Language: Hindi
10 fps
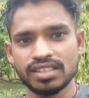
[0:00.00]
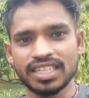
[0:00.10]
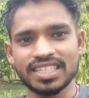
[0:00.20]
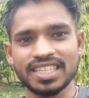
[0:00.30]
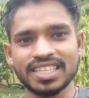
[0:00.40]

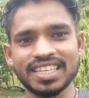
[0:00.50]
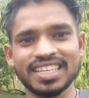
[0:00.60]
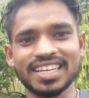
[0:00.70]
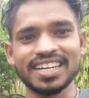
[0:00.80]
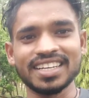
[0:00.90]
देख सकते हैं
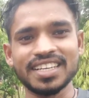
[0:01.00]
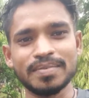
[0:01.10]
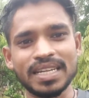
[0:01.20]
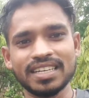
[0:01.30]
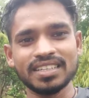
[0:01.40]
आ गया
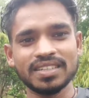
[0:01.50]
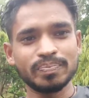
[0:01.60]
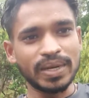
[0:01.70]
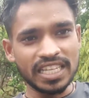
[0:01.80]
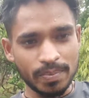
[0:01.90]
बाला
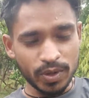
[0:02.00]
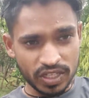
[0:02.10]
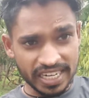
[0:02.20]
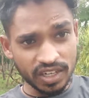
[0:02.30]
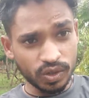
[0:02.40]
प्लीज़ आप लोग
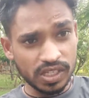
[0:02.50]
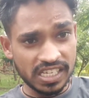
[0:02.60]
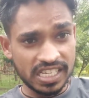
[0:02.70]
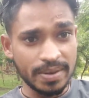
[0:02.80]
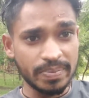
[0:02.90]
चैनल को
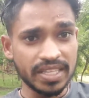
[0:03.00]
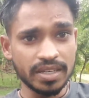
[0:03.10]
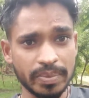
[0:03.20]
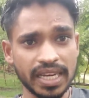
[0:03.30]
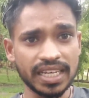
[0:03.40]
सब्सक्राइब कीजिए
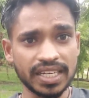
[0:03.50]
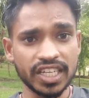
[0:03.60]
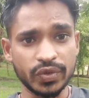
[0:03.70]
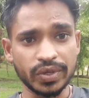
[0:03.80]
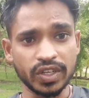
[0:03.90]
मिलेंगे
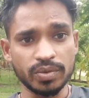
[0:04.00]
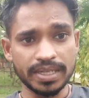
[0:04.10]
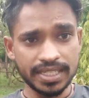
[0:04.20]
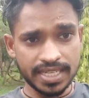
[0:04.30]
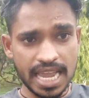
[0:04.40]
नेक्स्ट वीडियो में
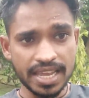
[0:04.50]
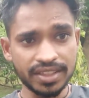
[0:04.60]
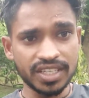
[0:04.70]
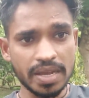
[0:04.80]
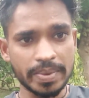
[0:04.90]
जय हिंद जय